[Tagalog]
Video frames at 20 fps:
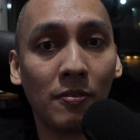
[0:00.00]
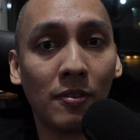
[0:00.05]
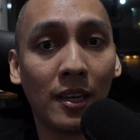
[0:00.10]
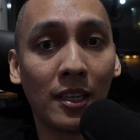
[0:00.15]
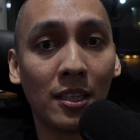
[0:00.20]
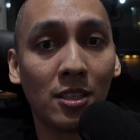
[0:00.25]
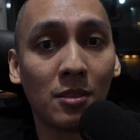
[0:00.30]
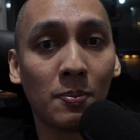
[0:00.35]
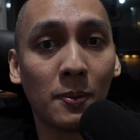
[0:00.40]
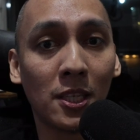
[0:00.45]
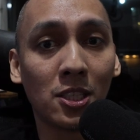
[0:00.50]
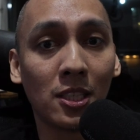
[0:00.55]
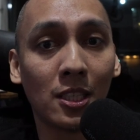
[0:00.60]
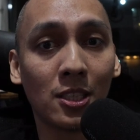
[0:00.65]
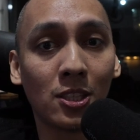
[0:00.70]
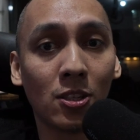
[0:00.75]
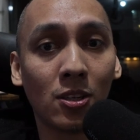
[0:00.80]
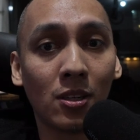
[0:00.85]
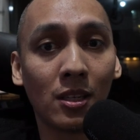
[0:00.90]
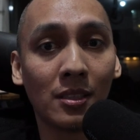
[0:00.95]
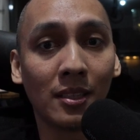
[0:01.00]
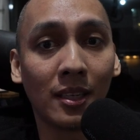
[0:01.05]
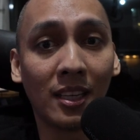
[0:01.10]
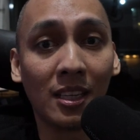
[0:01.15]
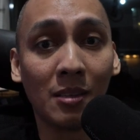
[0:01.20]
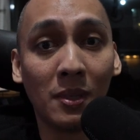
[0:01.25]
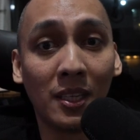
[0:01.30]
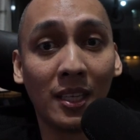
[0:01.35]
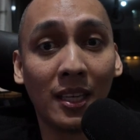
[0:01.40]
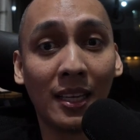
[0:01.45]
very special to
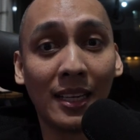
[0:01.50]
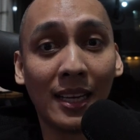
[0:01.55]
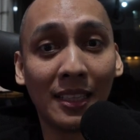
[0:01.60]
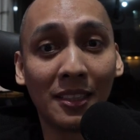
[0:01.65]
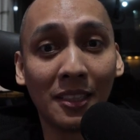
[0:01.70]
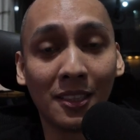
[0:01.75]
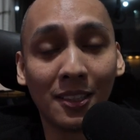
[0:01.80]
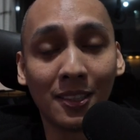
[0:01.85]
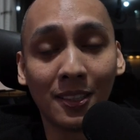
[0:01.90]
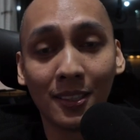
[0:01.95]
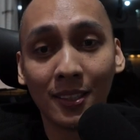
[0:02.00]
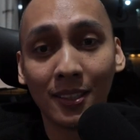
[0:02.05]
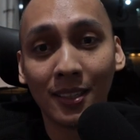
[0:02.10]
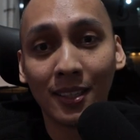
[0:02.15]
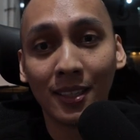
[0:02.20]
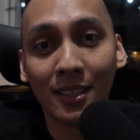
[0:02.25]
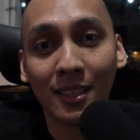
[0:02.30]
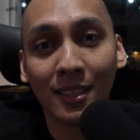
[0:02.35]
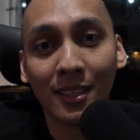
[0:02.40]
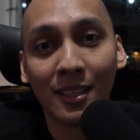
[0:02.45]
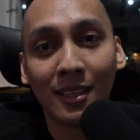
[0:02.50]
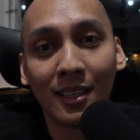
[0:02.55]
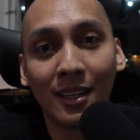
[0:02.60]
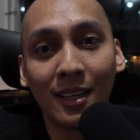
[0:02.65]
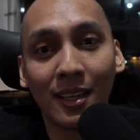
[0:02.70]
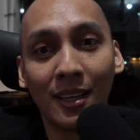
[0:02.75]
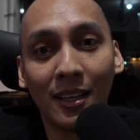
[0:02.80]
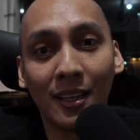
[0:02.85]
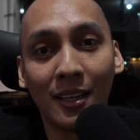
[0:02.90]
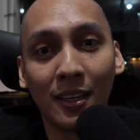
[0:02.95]
kasi kaibigan natin to,
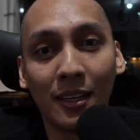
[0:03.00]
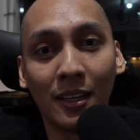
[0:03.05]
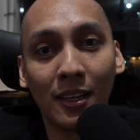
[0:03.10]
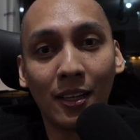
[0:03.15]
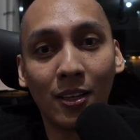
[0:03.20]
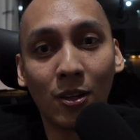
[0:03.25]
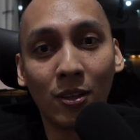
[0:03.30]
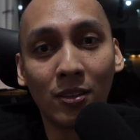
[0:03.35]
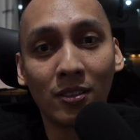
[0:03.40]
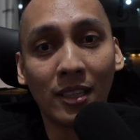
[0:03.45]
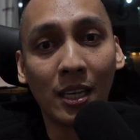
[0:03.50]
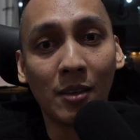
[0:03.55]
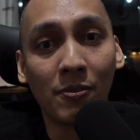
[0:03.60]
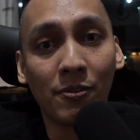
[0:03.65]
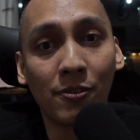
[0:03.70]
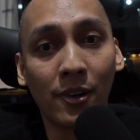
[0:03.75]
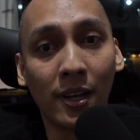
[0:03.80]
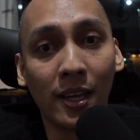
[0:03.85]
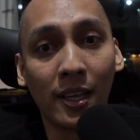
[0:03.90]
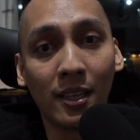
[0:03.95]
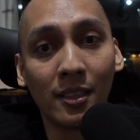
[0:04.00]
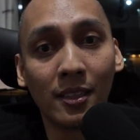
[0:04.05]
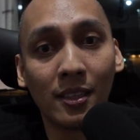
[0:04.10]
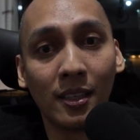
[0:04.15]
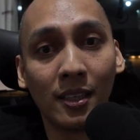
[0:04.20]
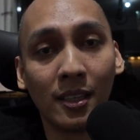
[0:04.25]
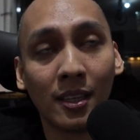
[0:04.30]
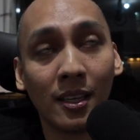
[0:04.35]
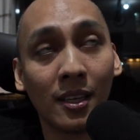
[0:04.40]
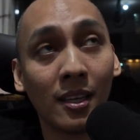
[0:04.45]
uh, long-time
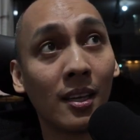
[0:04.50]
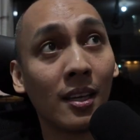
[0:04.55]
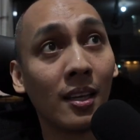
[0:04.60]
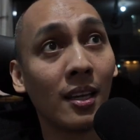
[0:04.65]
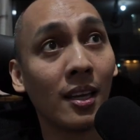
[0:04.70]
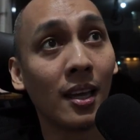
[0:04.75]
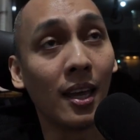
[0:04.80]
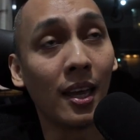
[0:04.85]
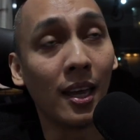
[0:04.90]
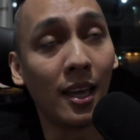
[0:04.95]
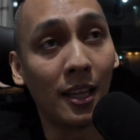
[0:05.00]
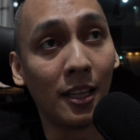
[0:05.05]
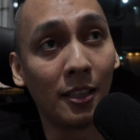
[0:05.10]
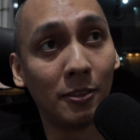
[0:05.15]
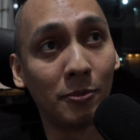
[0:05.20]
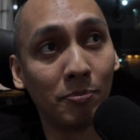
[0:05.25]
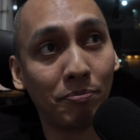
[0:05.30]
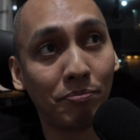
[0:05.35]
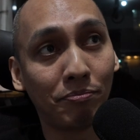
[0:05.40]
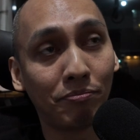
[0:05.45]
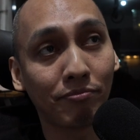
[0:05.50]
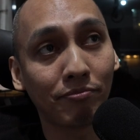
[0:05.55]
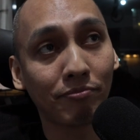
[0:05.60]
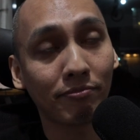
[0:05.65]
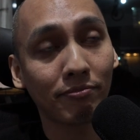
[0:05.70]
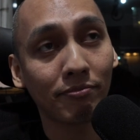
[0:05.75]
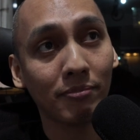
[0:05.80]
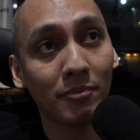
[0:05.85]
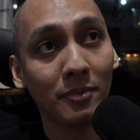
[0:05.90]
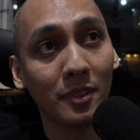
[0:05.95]
friend and
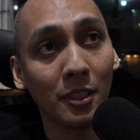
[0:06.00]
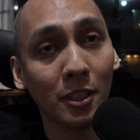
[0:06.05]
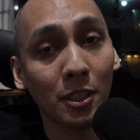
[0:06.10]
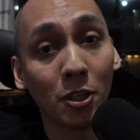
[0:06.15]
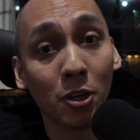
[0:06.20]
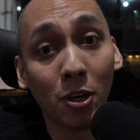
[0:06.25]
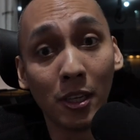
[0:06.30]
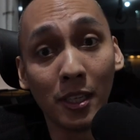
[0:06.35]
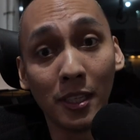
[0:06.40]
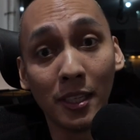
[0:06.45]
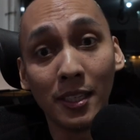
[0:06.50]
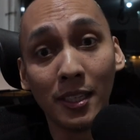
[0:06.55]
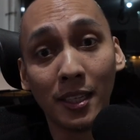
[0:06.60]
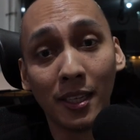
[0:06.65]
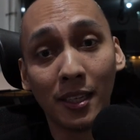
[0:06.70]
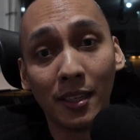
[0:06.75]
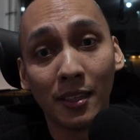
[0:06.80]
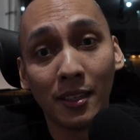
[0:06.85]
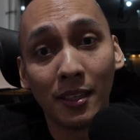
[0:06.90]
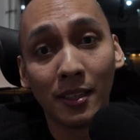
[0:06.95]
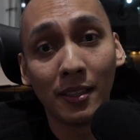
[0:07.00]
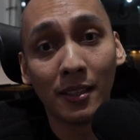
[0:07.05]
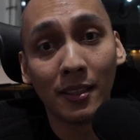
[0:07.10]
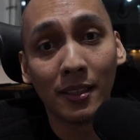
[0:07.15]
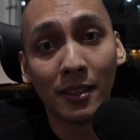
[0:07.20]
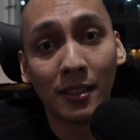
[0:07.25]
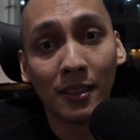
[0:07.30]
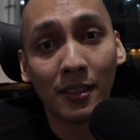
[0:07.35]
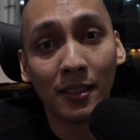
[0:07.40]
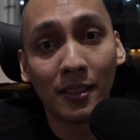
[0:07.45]
colleague.
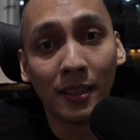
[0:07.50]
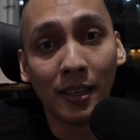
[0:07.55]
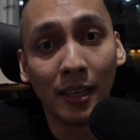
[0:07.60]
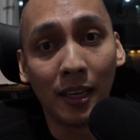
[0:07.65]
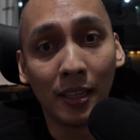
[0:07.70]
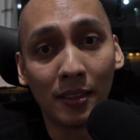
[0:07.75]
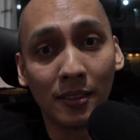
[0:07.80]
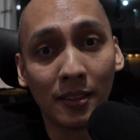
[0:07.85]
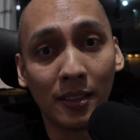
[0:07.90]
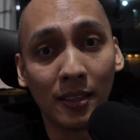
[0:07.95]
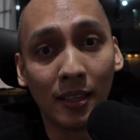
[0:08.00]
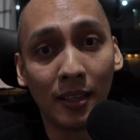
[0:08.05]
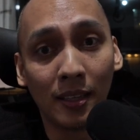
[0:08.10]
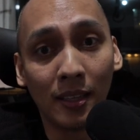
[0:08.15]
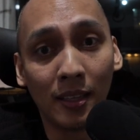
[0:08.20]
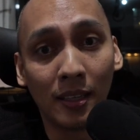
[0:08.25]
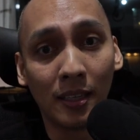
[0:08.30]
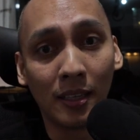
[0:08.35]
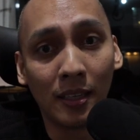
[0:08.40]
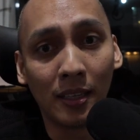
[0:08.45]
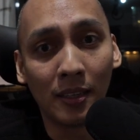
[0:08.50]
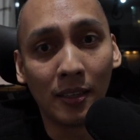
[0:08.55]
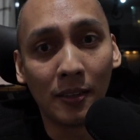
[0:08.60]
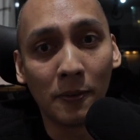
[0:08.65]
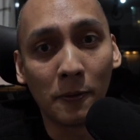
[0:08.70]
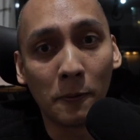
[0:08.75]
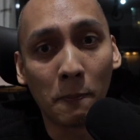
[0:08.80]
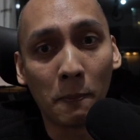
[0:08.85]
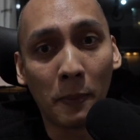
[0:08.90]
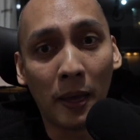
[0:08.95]
At
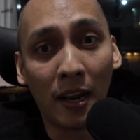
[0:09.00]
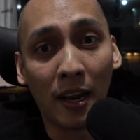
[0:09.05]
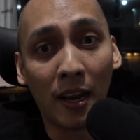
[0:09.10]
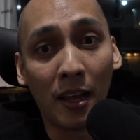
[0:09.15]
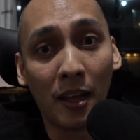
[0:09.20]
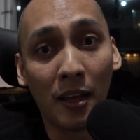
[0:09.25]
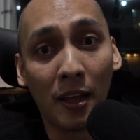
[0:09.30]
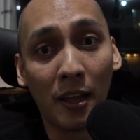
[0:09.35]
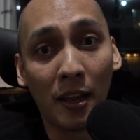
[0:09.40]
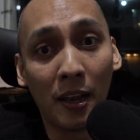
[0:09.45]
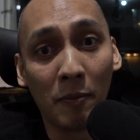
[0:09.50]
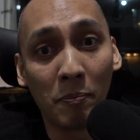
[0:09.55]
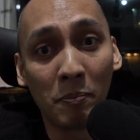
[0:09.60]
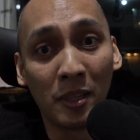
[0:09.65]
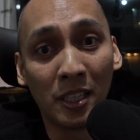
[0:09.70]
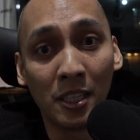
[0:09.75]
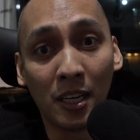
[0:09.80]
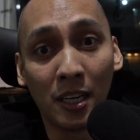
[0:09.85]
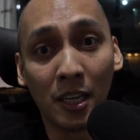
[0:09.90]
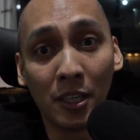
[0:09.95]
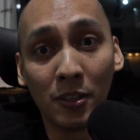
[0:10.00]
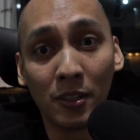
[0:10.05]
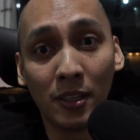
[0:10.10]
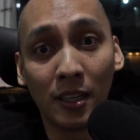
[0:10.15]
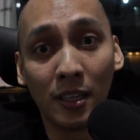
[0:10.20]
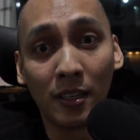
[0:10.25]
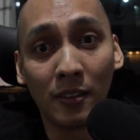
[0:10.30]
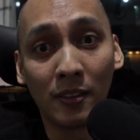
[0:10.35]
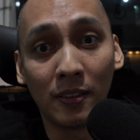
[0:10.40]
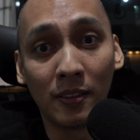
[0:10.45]
uh, para lang bigyan kayo
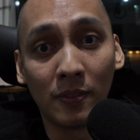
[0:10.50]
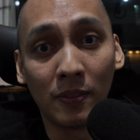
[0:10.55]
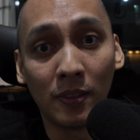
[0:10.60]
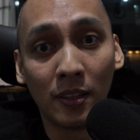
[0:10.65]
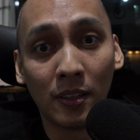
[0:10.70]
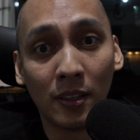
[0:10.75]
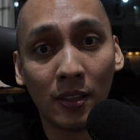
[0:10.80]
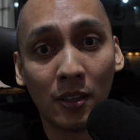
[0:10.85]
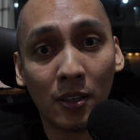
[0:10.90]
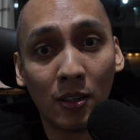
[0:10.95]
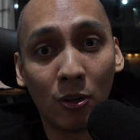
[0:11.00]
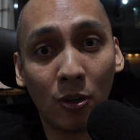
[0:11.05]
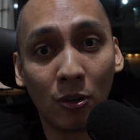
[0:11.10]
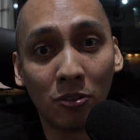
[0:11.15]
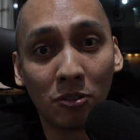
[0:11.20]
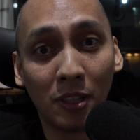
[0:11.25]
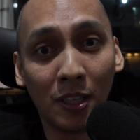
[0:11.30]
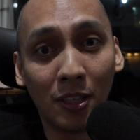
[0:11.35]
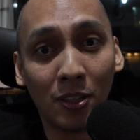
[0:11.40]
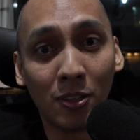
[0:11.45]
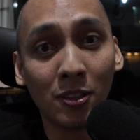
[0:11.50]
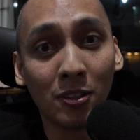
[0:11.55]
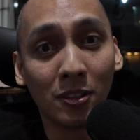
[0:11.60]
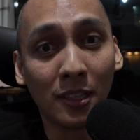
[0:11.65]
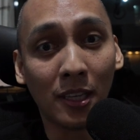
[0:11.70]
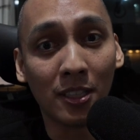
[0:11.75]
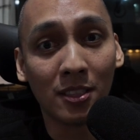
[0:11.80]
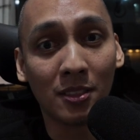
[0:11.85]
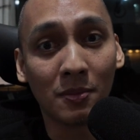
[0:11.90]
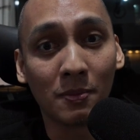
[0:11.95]
ng konting
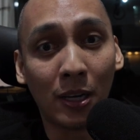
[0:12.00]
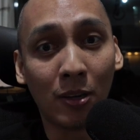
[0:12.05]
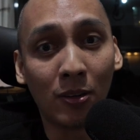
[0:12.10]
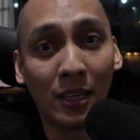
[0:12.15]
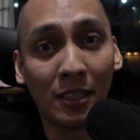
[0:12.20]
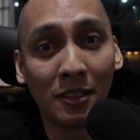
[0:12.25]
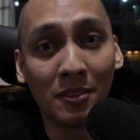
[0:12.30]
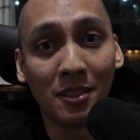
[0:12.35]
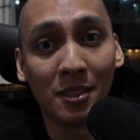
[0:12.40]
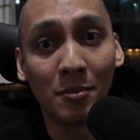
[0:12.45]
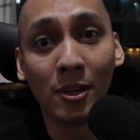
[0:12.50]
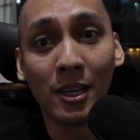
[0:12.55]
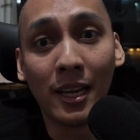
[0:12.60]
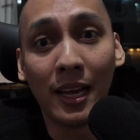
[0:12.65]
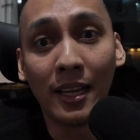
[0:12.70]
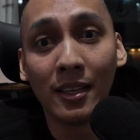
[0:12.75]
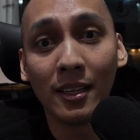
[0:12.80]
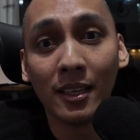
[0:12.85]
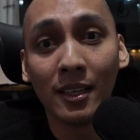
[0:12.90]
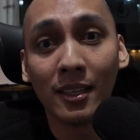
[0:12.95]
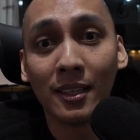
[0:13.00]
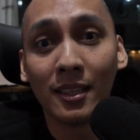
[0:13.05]
context bago natin simulan